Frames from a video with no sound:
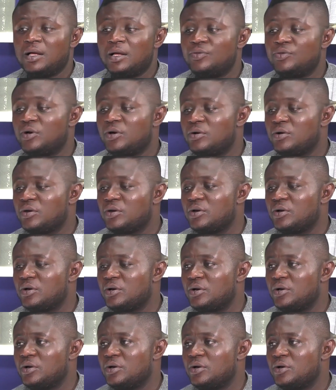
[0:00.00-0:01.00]
Donc,
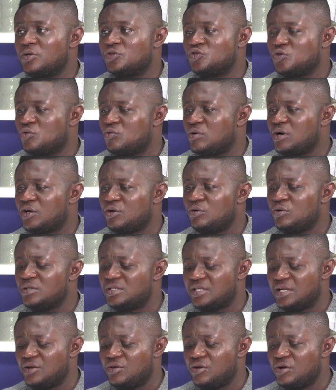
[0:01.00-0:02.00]
euh, je crois que le
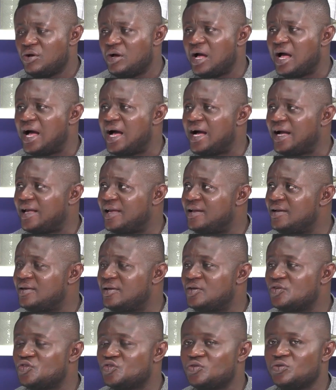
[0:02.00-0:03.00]
Seigneur a
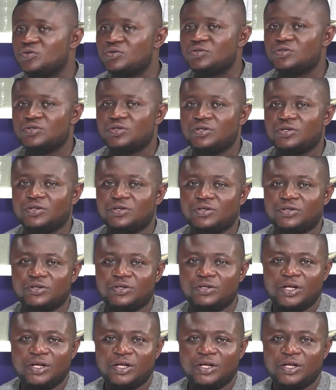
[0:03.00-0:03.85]
quelque chose euh,